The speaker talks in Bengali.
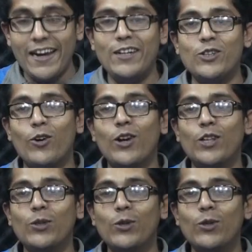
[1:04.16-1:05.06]
এই
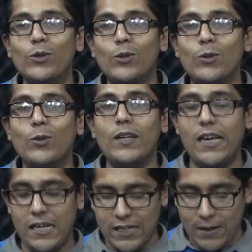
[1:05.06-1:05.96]
সংক্রান্ত তথ্য
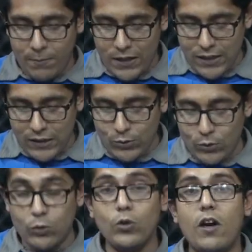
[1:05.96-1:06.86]
নিয়ে এছাড়া বেশ কিছু
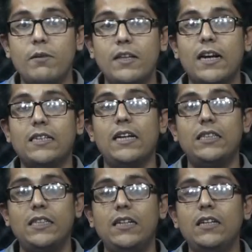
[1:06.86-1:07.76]
তথ্য আমাদের কাছে
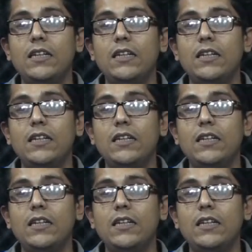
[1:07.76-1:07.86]
আছে